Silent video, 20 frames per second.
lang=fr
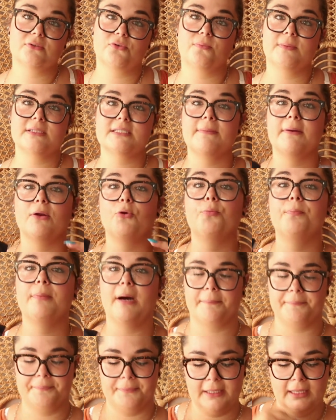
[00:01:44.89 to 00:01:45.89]
commencer par le
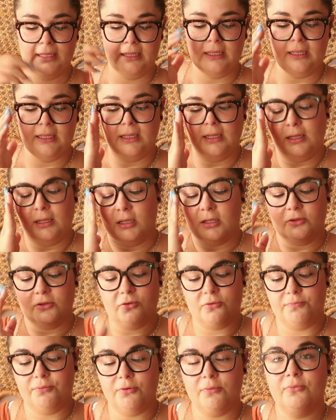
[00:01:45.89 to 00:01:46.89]
bas.
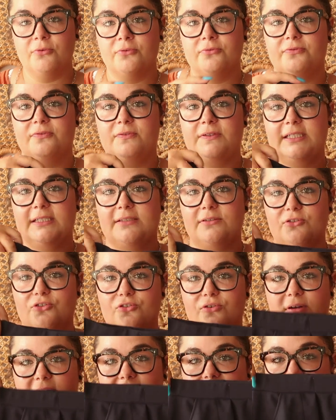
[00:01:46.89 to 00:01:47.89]
Donc, pour mon fils,
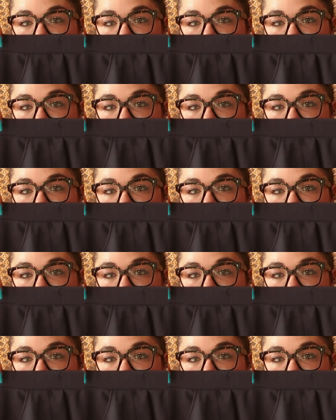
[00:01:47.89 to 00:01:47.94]
je lui